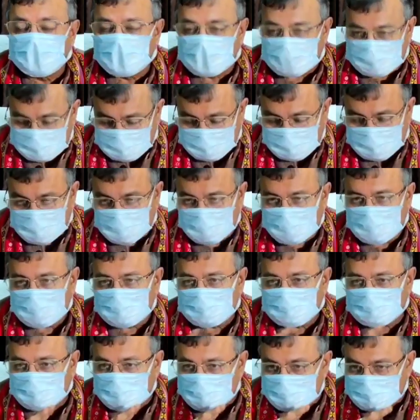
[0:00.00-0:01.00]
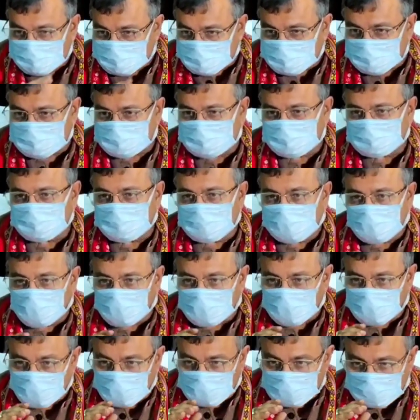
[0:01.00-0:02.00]
এছাড়া টিচার্স এবং
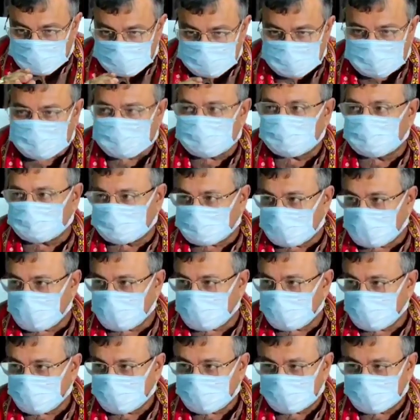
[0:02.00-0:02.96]
নন টিচিং স্টাফ